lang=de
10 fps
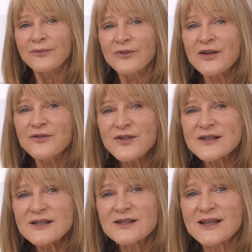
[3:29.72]
Wir
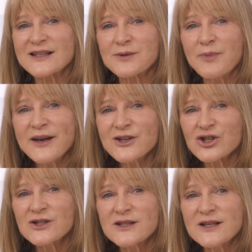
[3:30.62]
wissen, dass
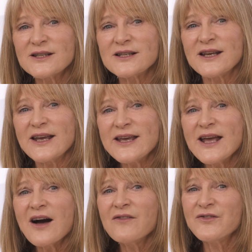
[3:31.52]
Menschen, die sich
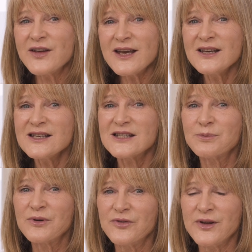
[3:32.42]
eher
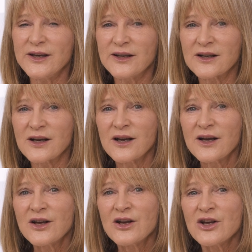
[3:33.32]
wenig bewegen,
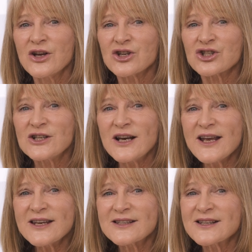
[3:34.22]

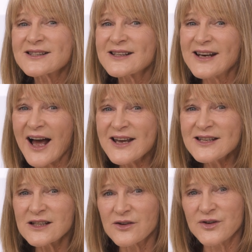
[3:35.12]
schlechtes
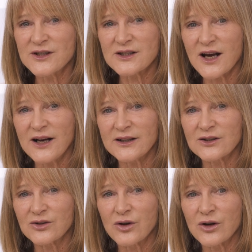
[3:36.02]
Gleichgewicht
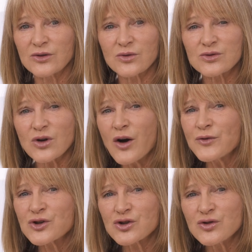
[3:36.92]
halten können und
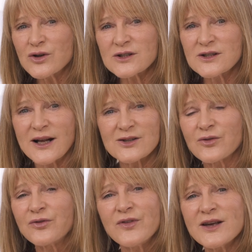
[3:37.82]
oft stürzen,
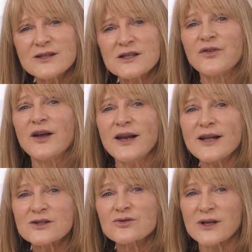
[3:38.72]
also wesentlich
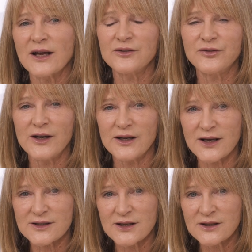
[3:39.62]

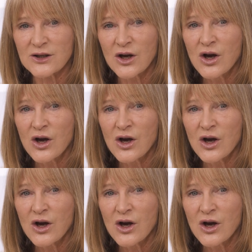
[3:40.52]
verletzungsanfälliger sind